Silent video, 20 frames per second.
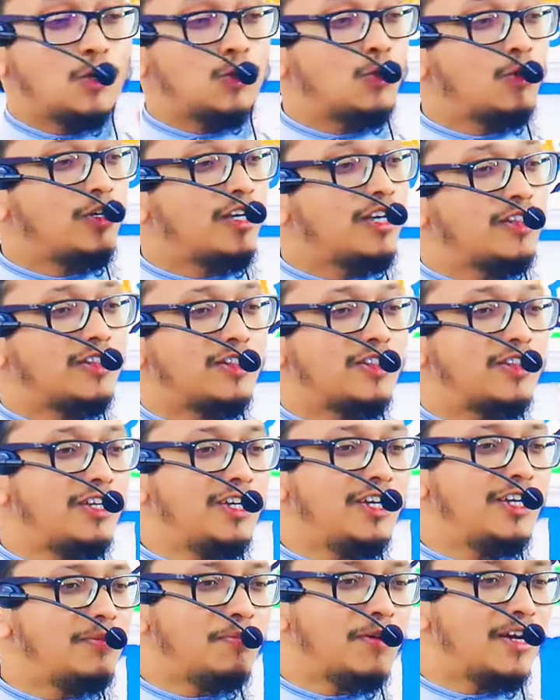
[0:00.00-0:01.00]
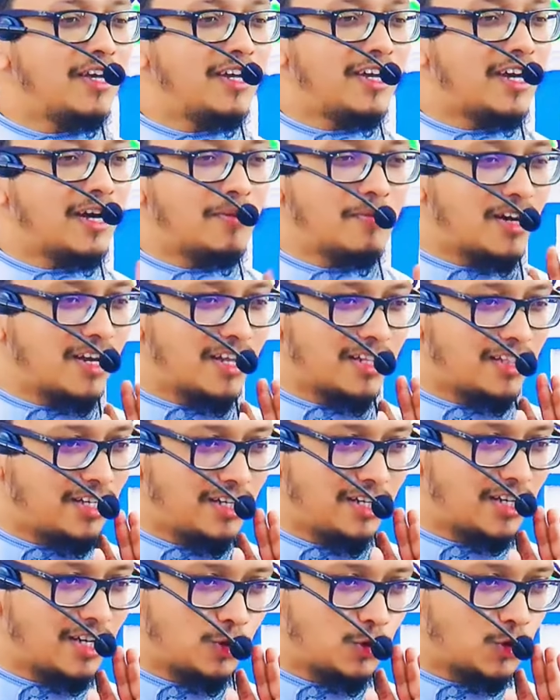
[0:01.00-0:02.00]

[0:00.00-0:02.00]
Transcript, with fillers: तो ये तीन बड़े हमारे दीन के